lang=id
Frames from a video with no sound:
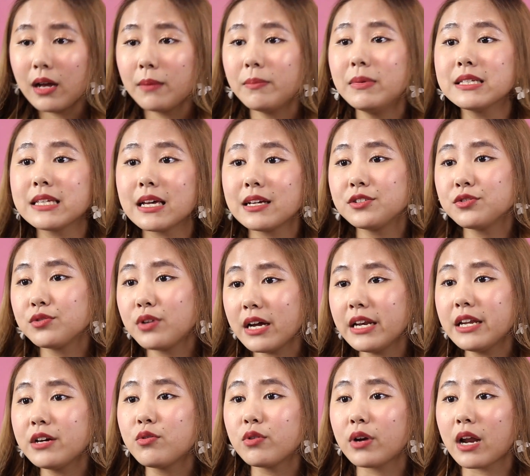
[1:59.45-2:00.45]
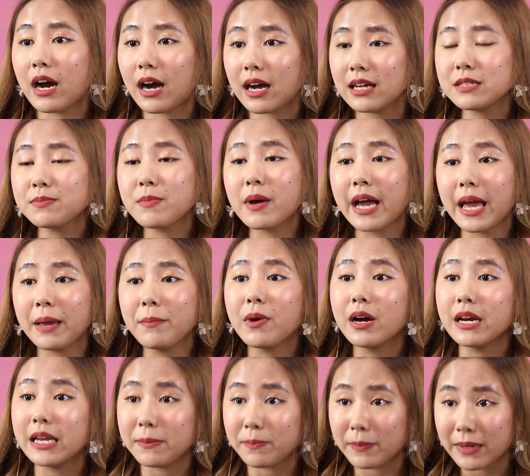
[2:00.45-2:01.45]
bisa juga digunakan sebagai
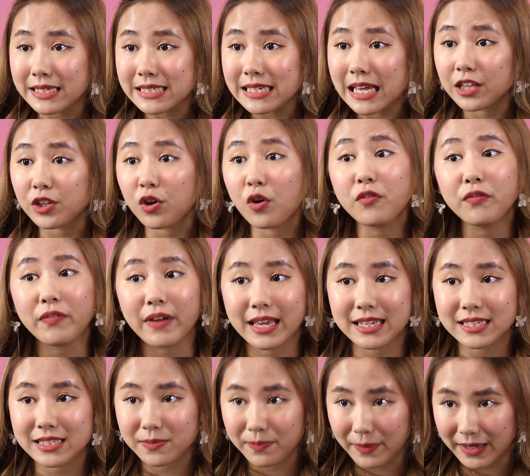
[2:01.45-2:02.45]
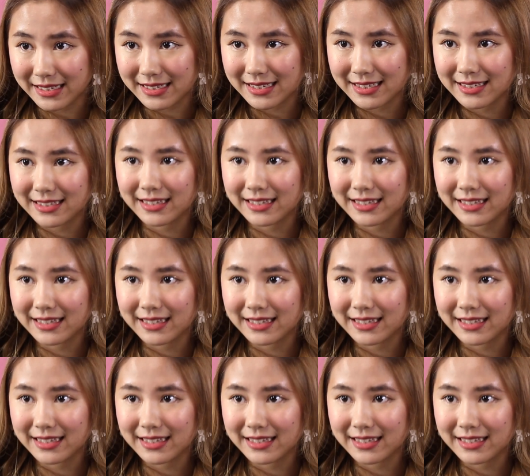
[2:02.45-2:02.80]
body mist atau face mist.